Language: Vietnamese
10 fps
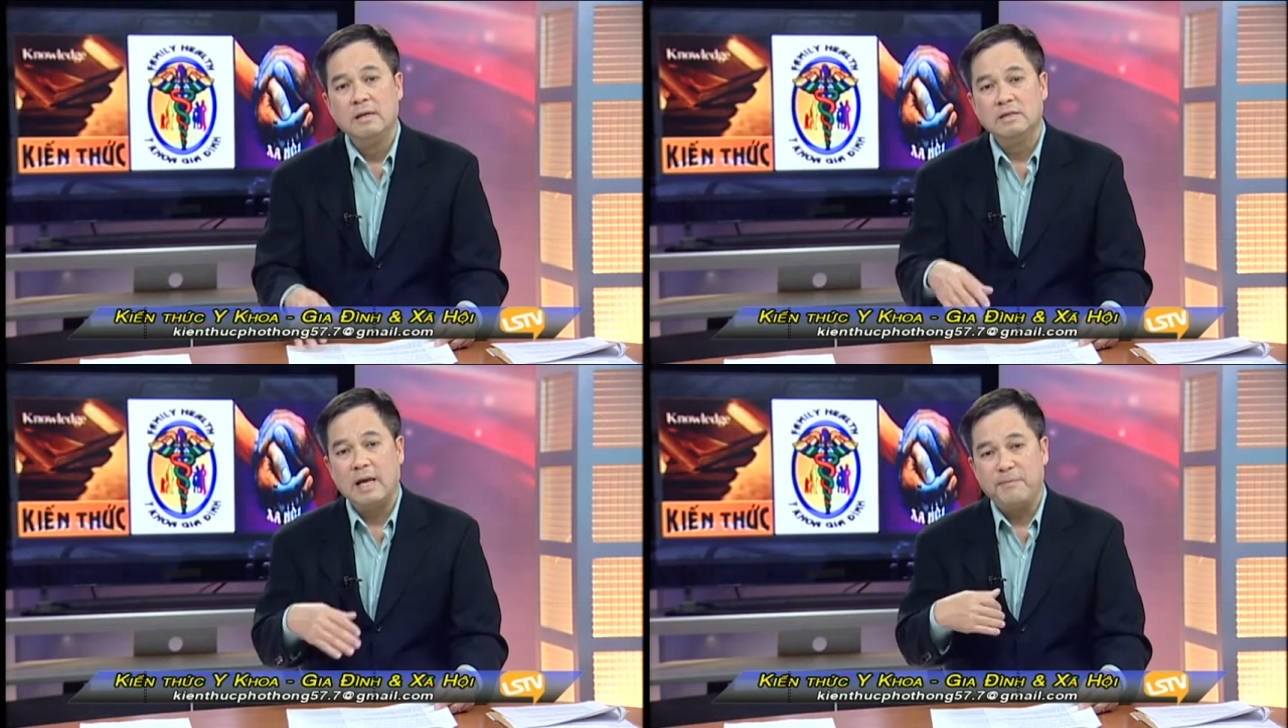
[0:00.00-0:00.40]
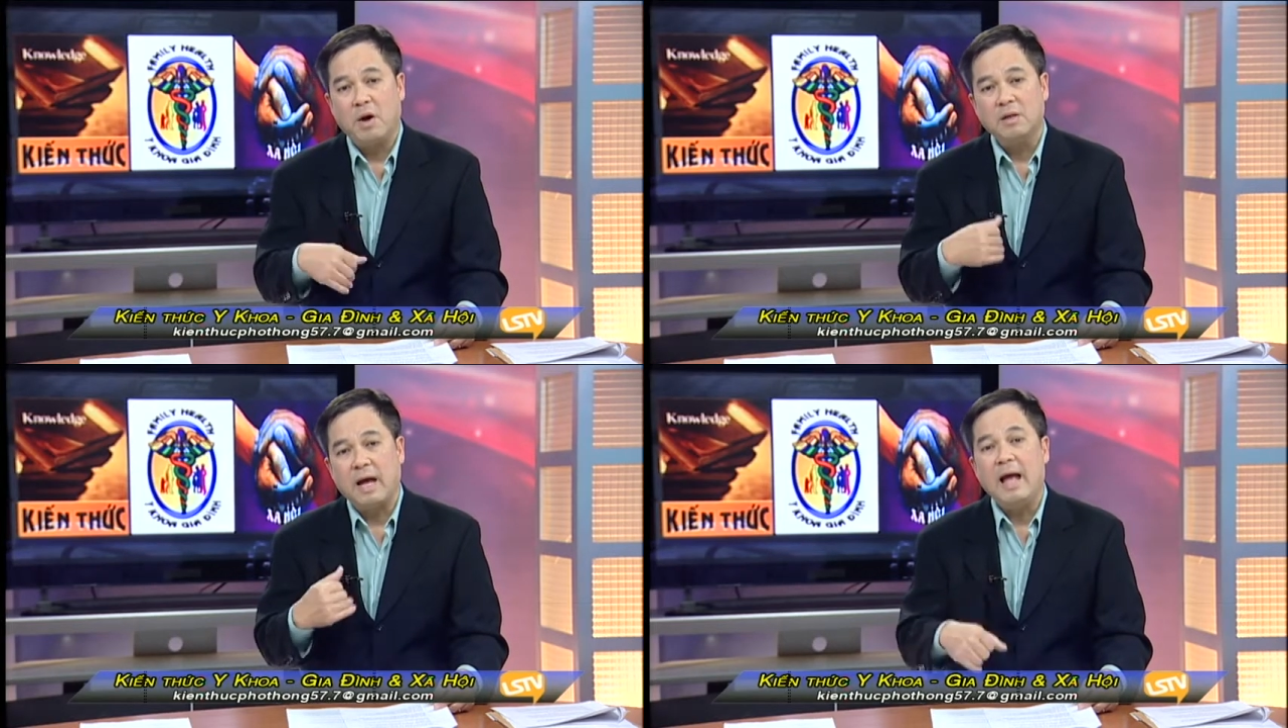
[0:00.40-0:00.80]
xem
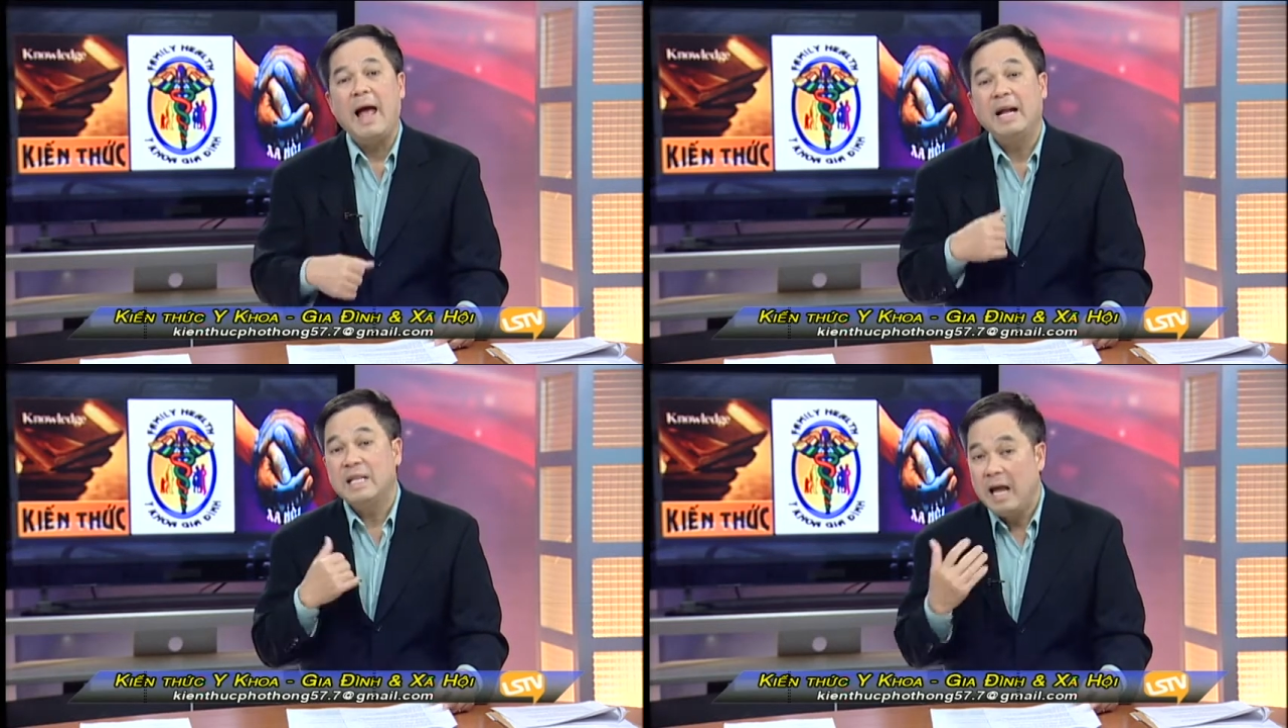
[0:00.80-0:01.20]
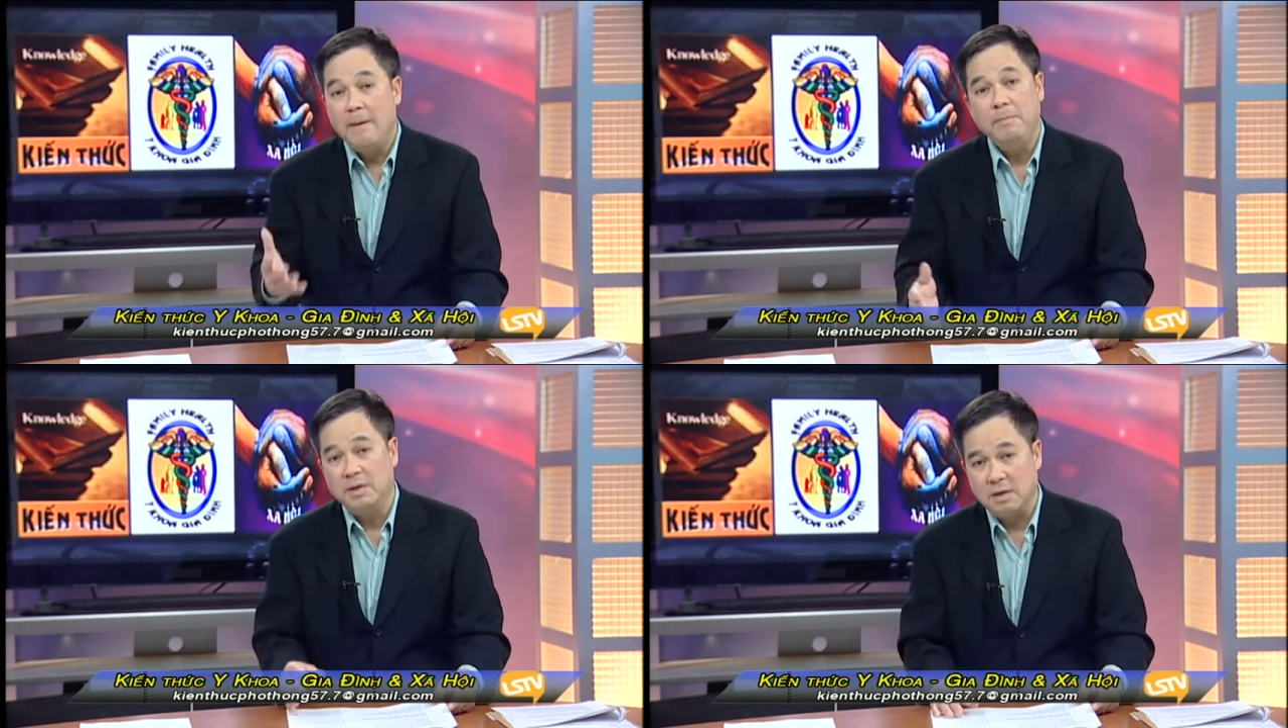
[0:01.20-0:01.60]
có thể ăn
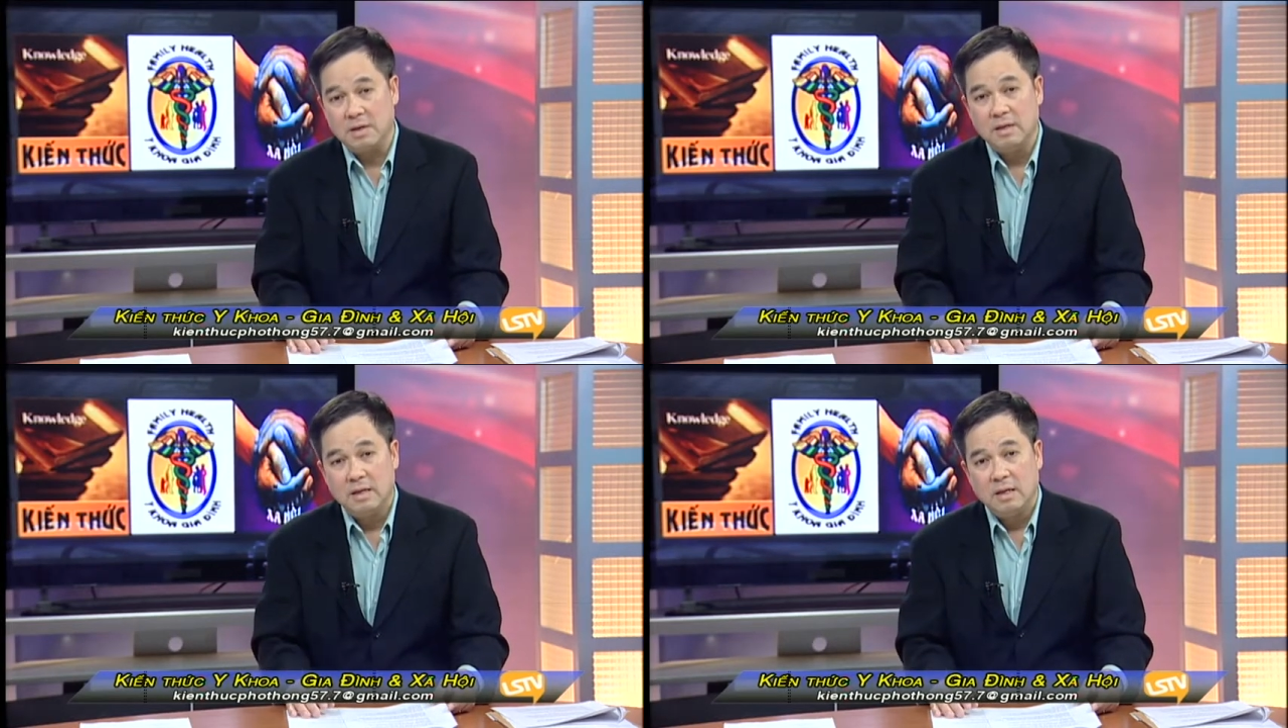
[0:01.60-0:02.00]
thêm được